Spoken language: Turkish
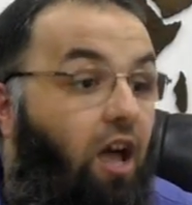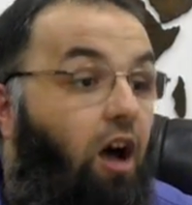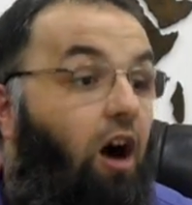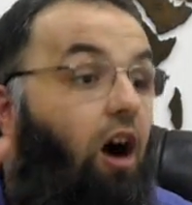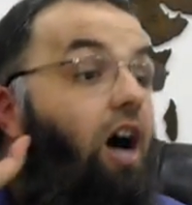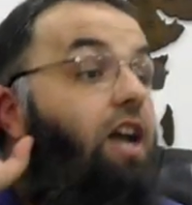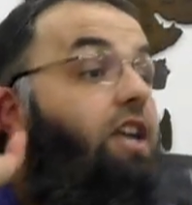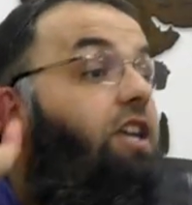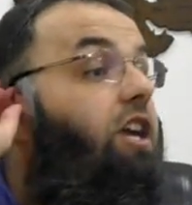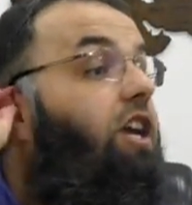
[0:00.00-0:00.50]

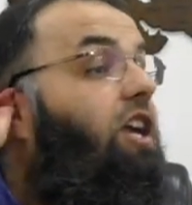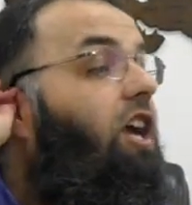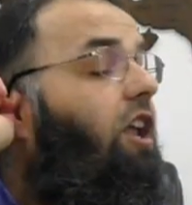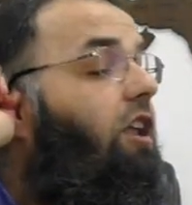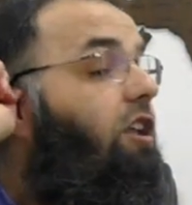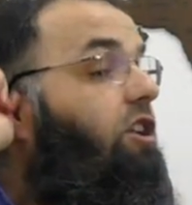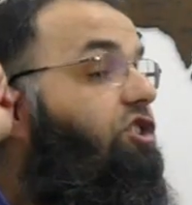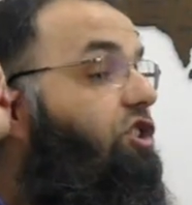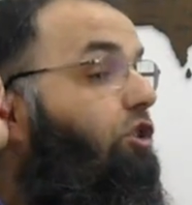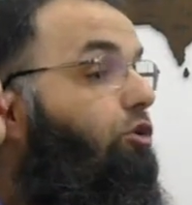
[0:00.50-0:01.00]
Hangi
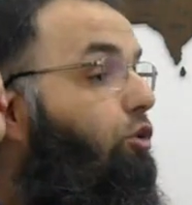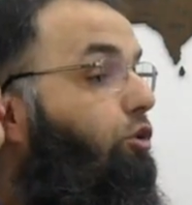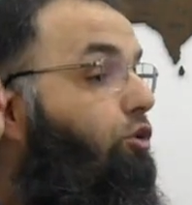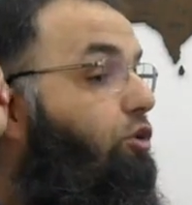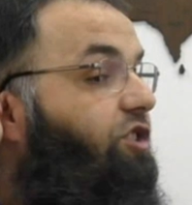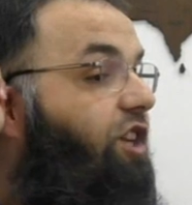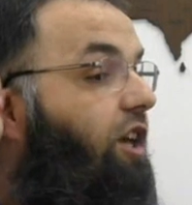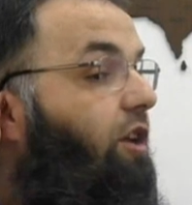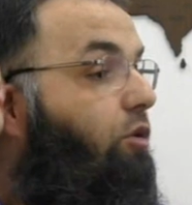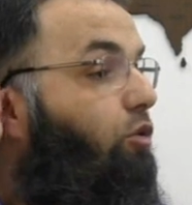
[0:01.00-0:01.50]
yanlışı
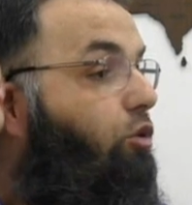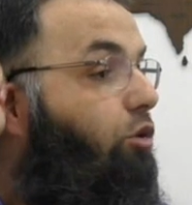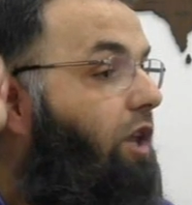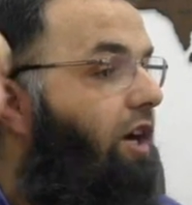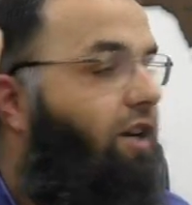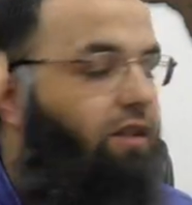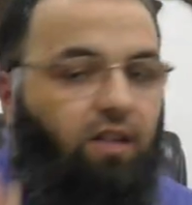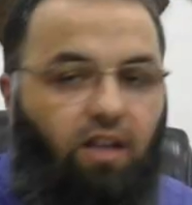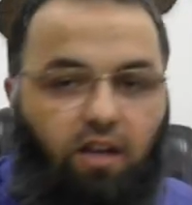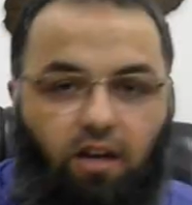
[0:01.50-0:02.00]
duydu senin
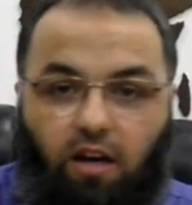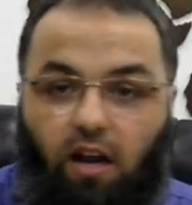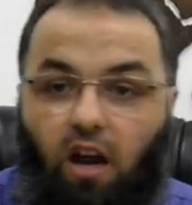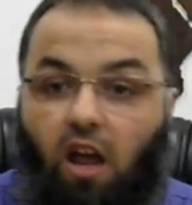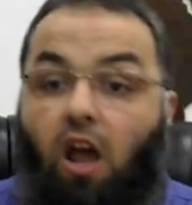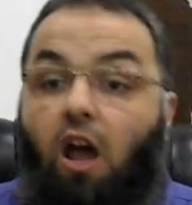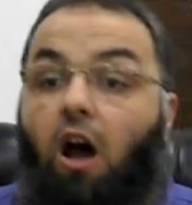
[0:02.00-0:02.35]
kulakların?